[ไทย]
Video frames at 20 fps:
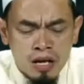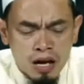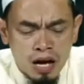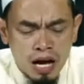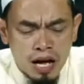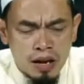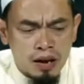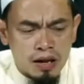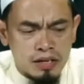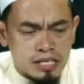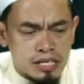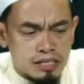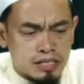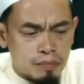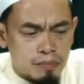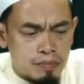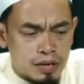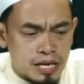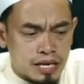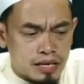อัลลอฮ์จึงตำ
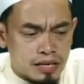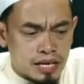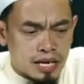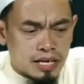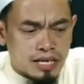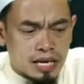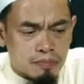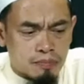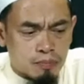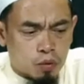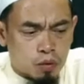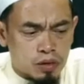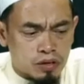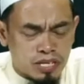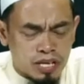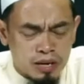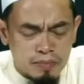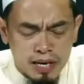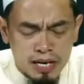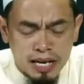หนินะครับคน
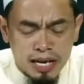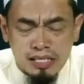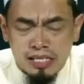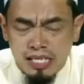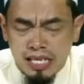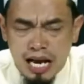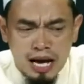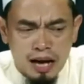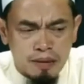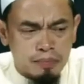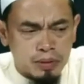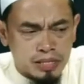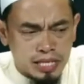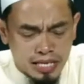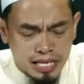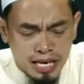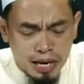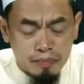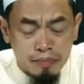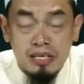ที่มีลักษณะพฤติก
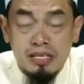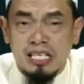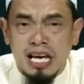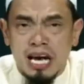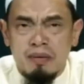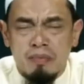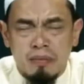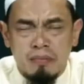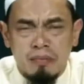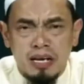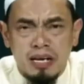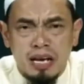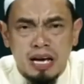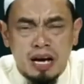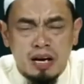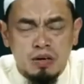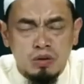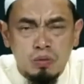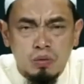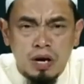รรมนิสัยแบบนี้ในอั
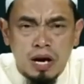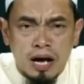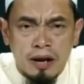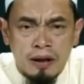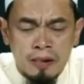ลกุรอาน